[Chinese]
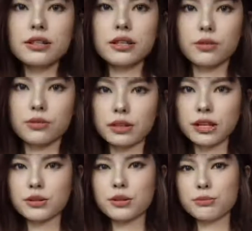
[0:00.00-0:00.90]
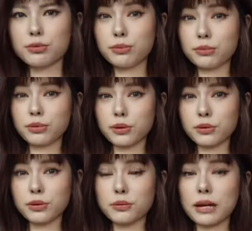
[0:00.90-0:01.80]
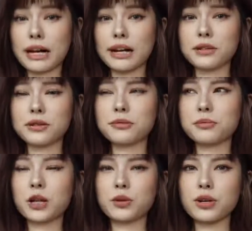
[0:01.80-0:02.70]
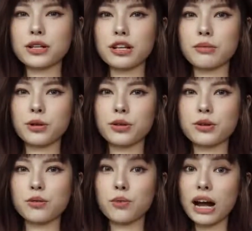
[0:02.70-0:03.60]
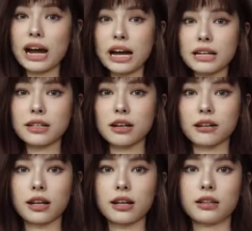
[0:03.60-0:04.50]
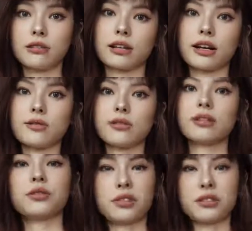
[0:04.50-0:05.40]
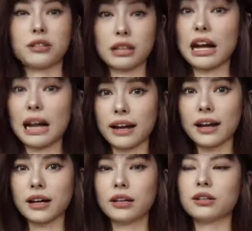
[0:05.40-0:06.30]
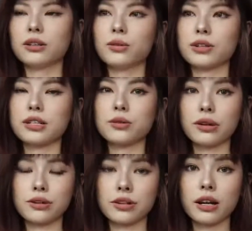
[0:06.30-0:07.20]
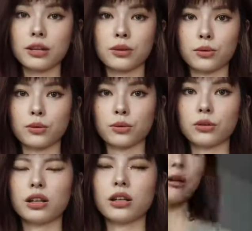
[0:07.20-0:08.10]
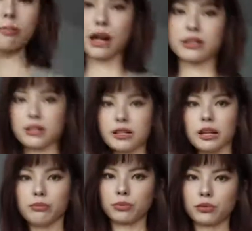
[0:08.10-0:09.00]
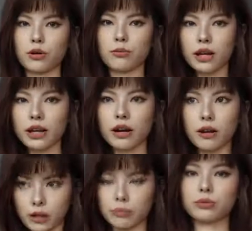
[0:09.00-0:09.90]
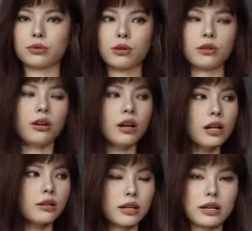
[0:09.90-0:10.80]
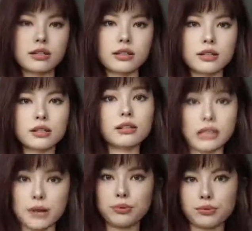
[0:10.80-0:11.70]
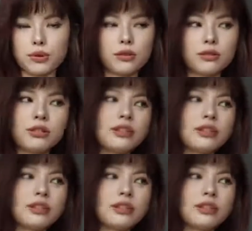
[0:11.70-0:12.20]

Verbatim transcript: 这件我觉得也就普普通通吧，就我身上也没有那种哇真好看的那种感觉，就还好。因为我西装真的很多了，版型也普通，面料也普通，颜色也普通。